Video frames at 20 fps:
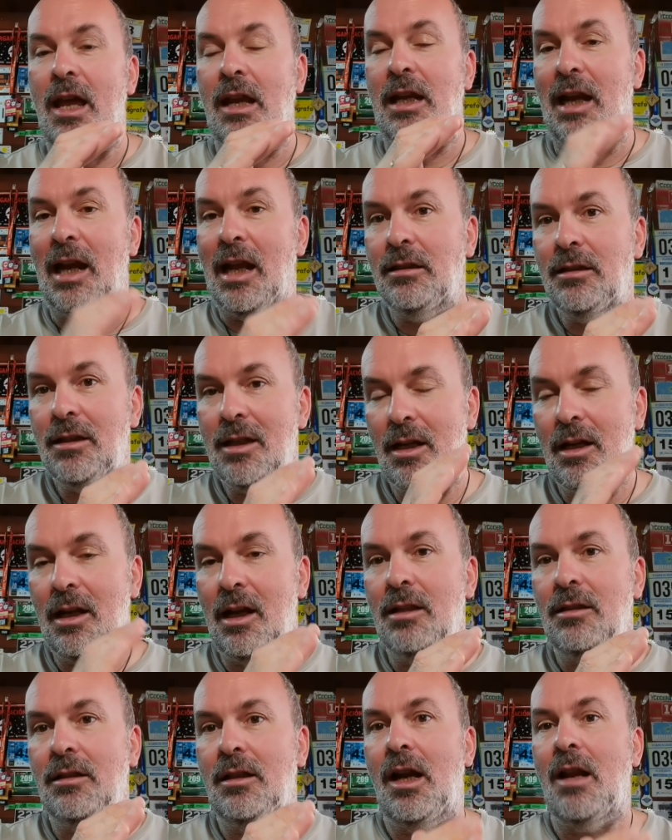en el antes en el
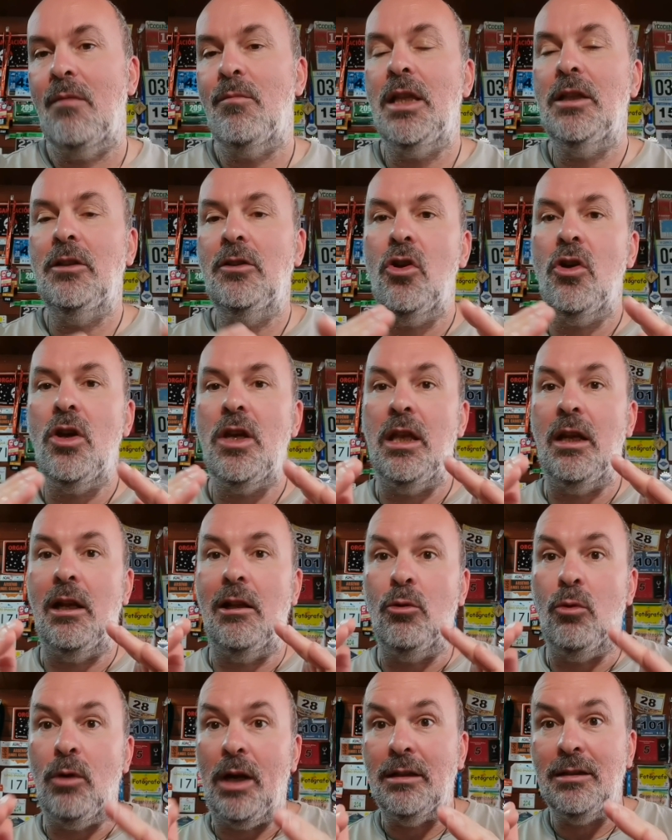entrenamiento y en el
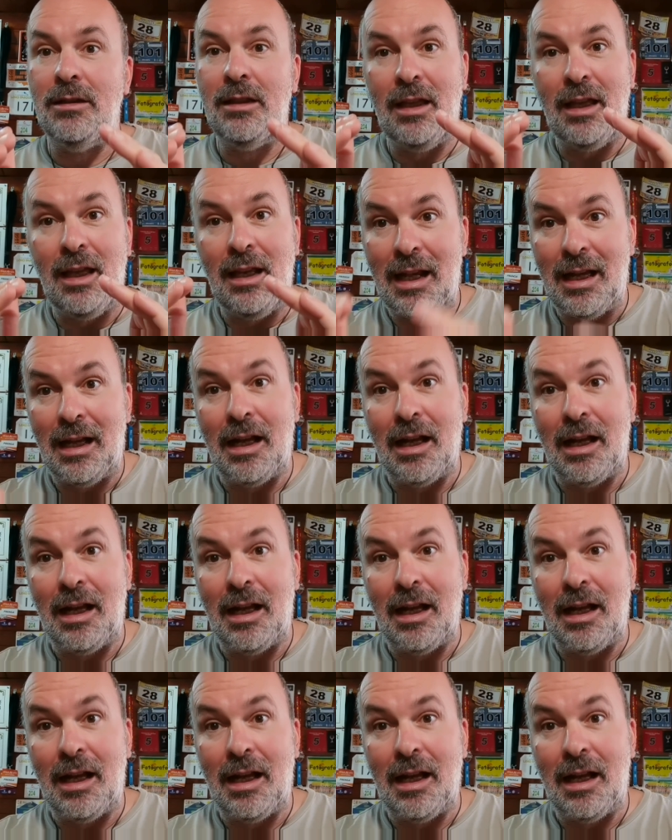durante en la